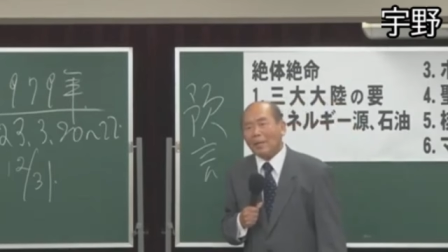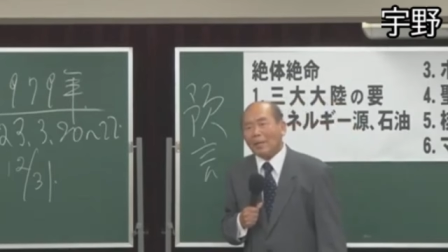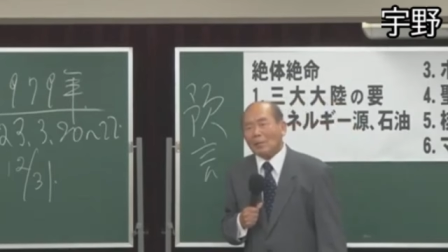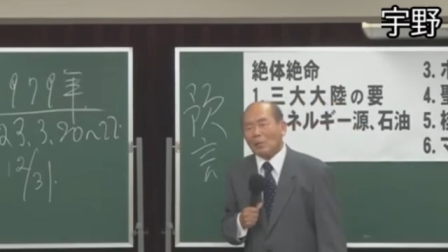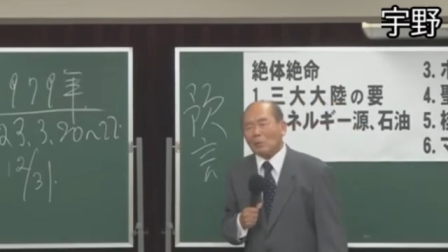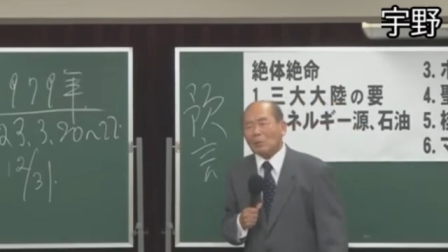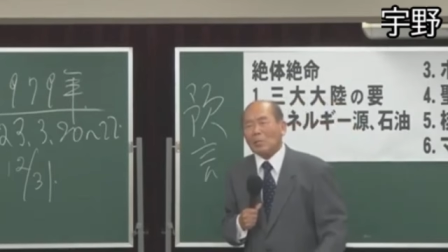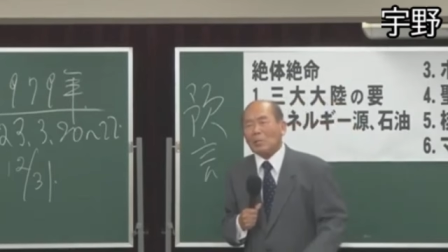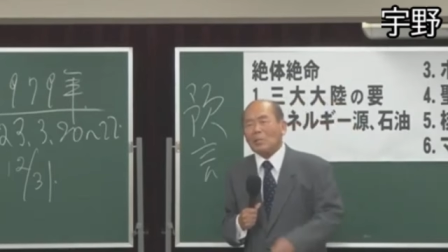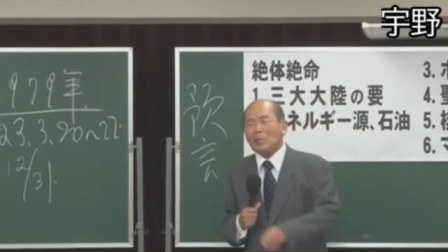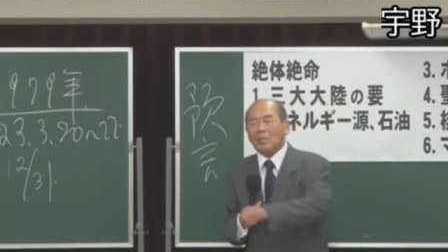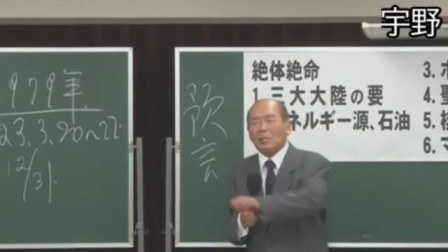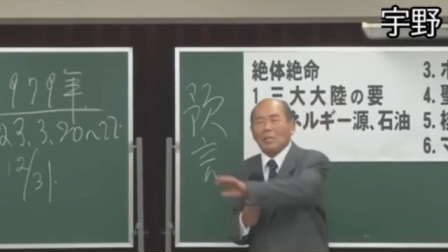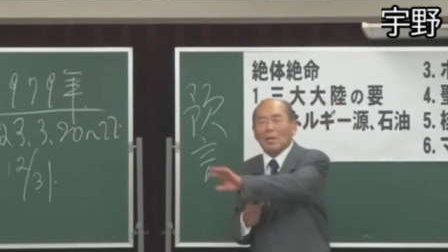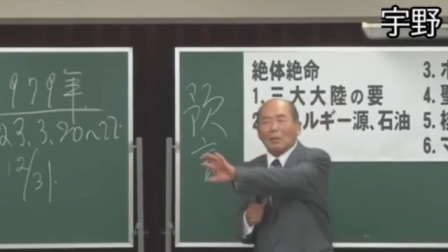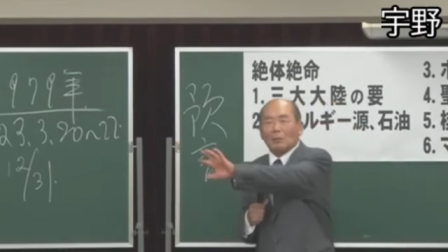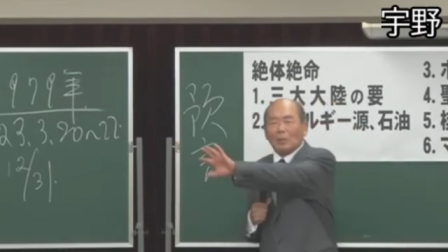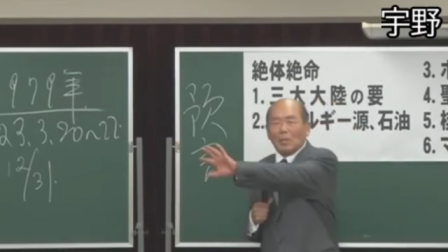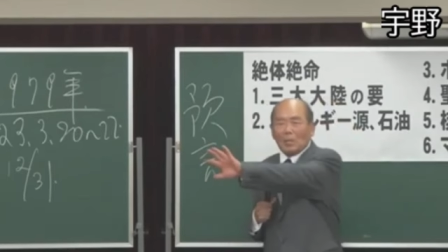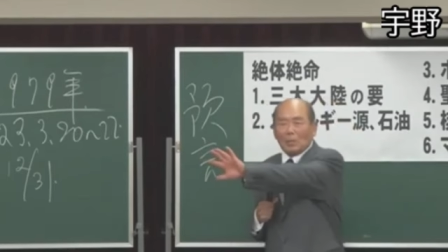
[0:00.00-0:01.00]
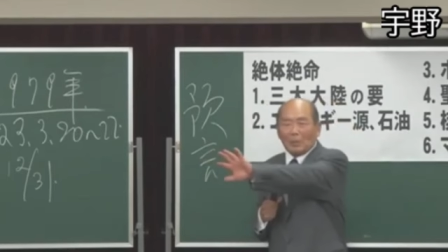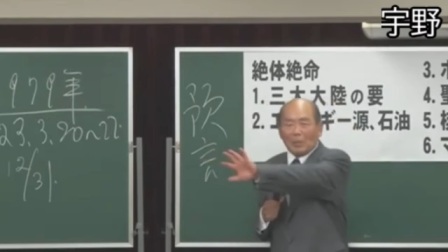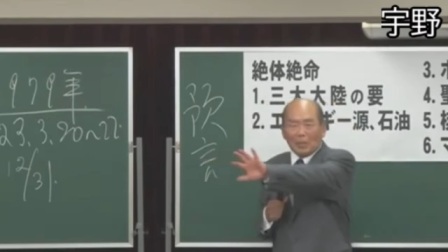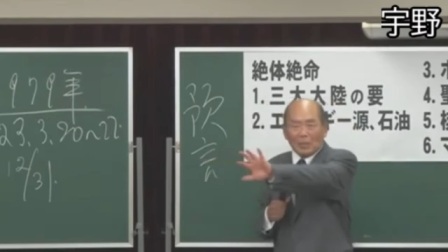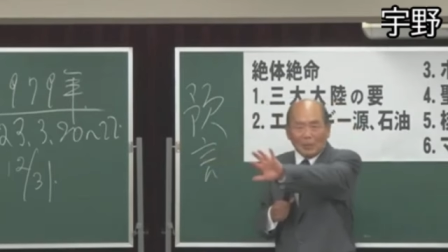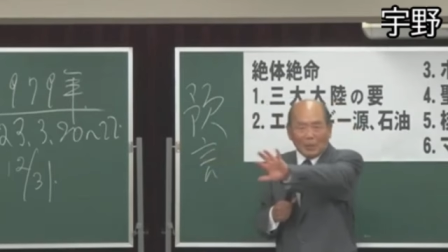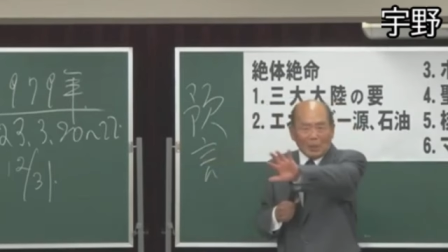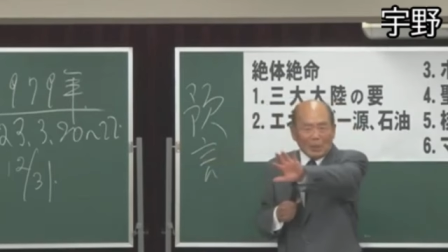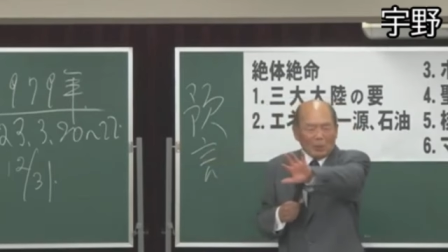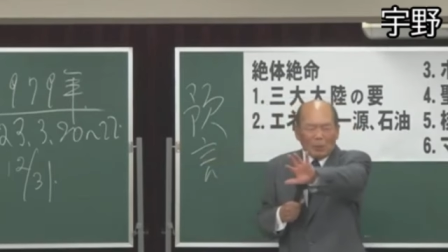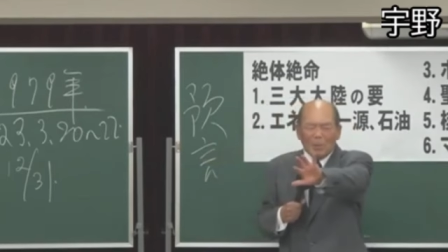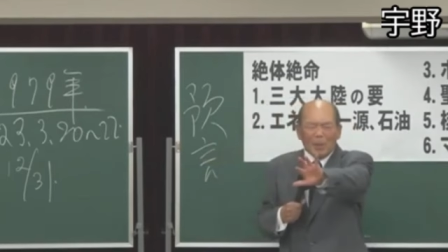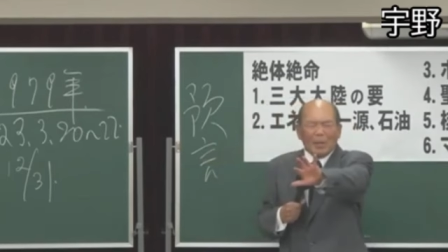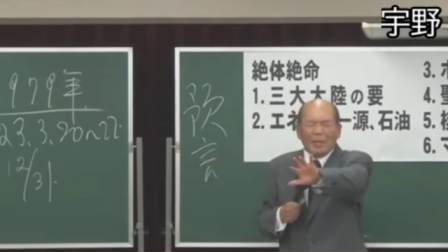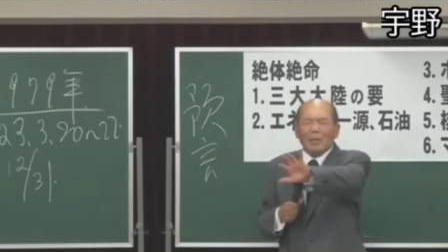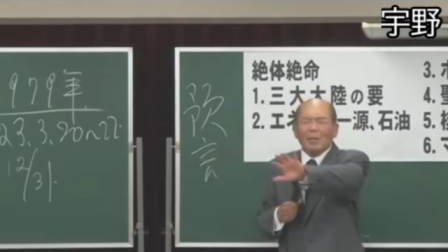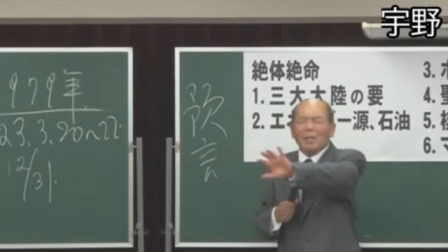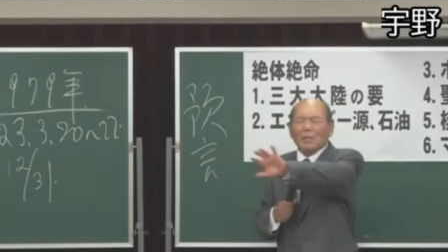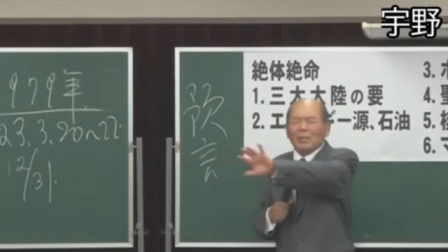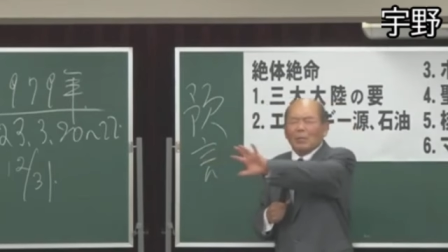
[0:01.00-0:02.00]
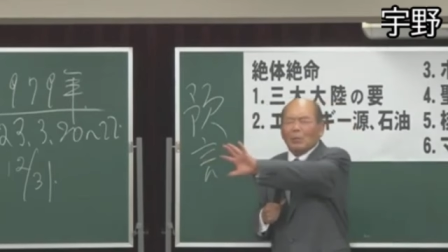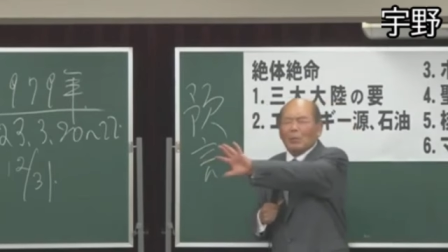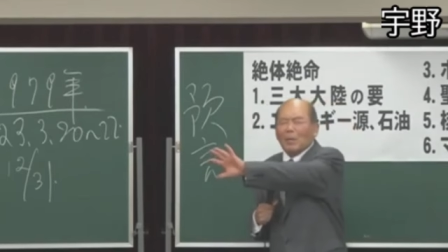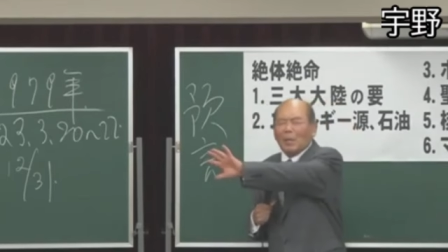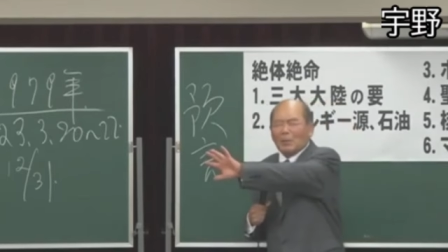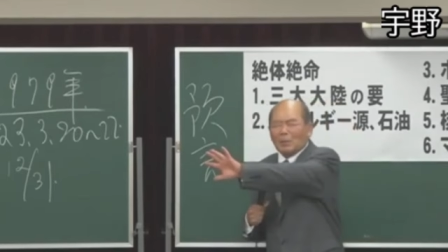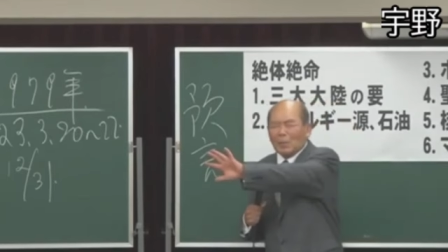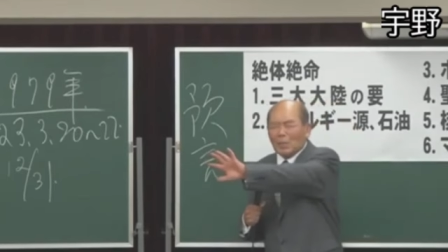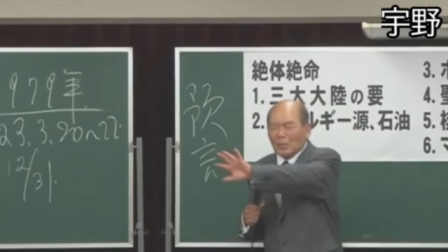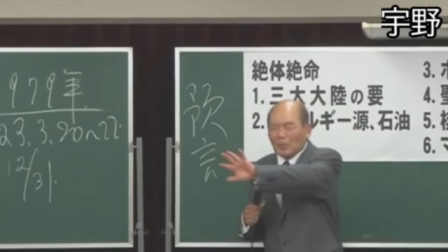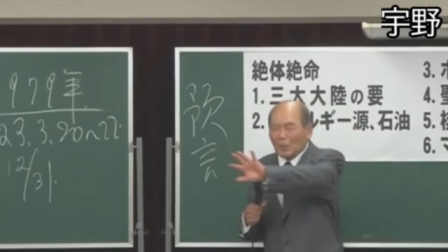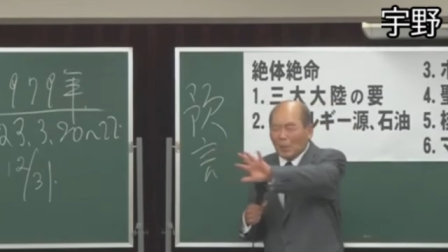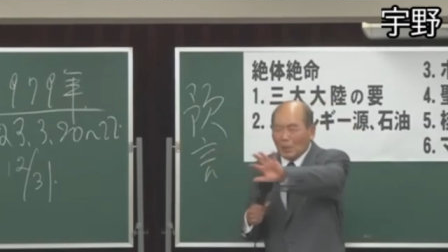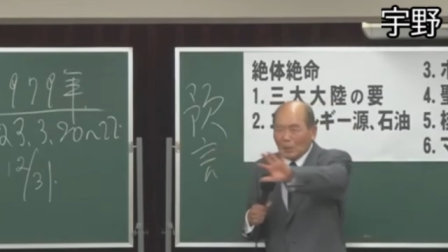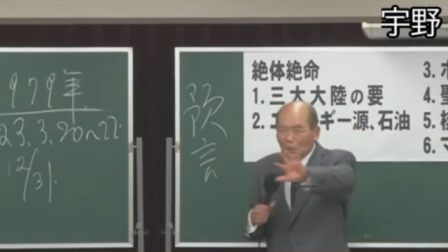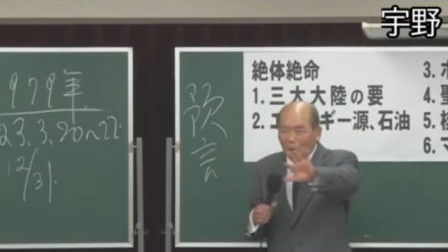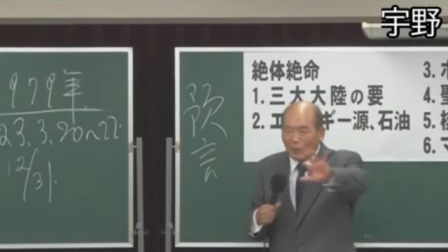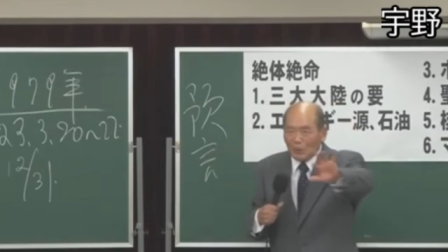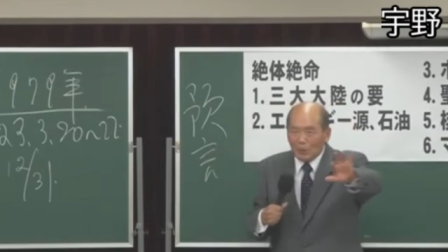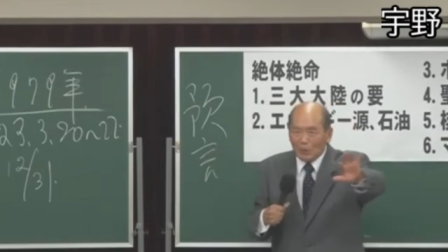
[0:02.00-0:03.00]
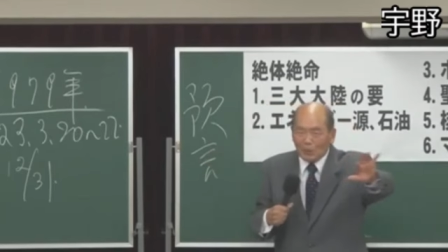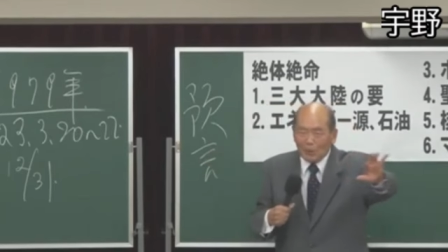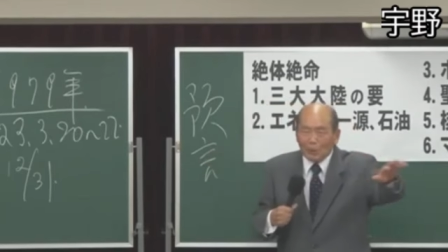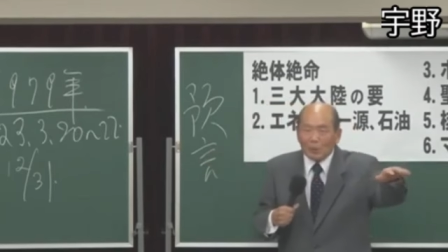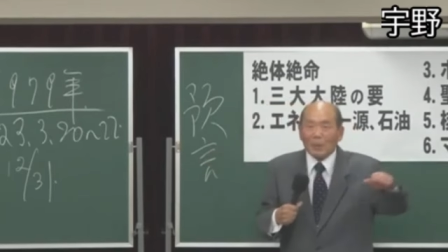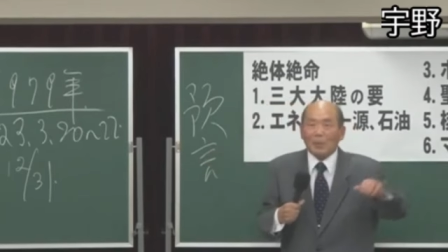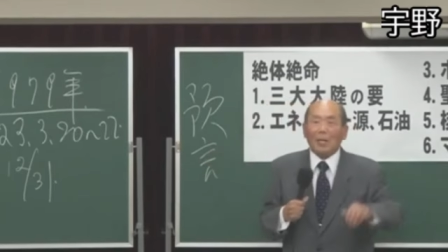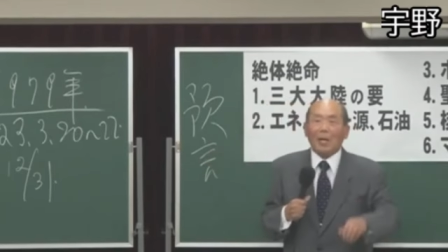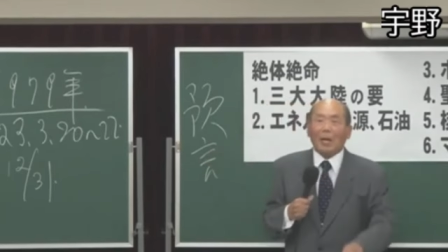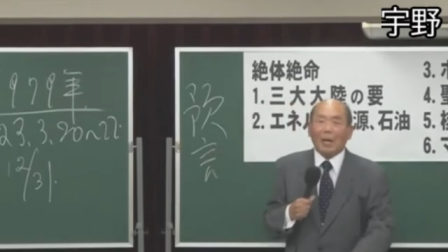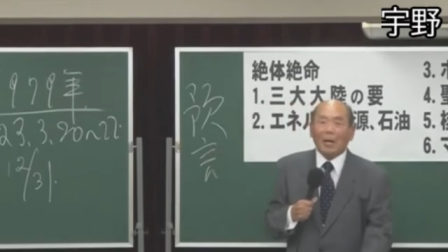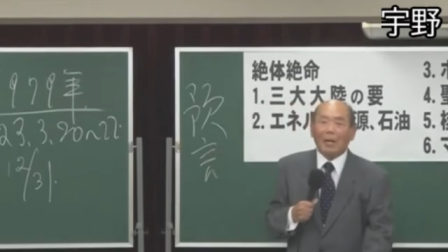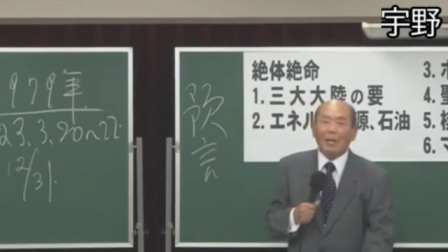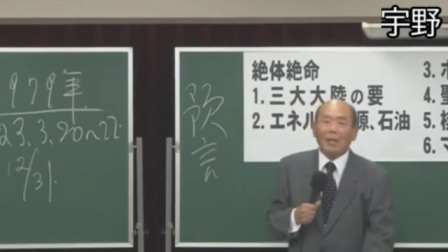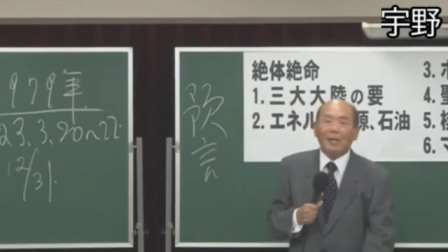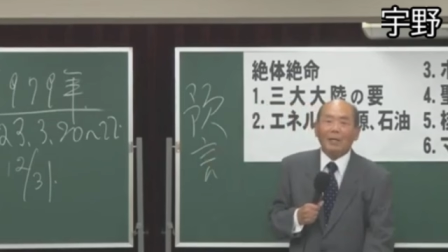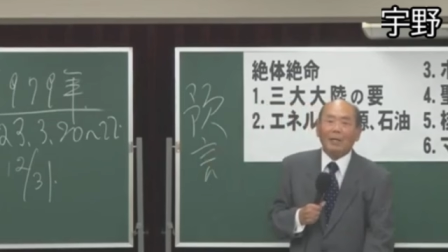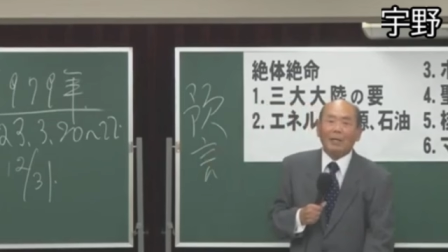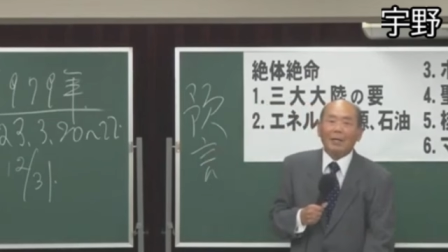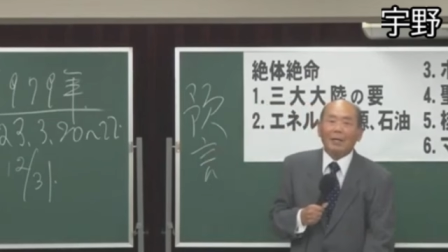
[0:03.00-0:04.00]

そして新約聖書がごめん旧約聖書がずっと来て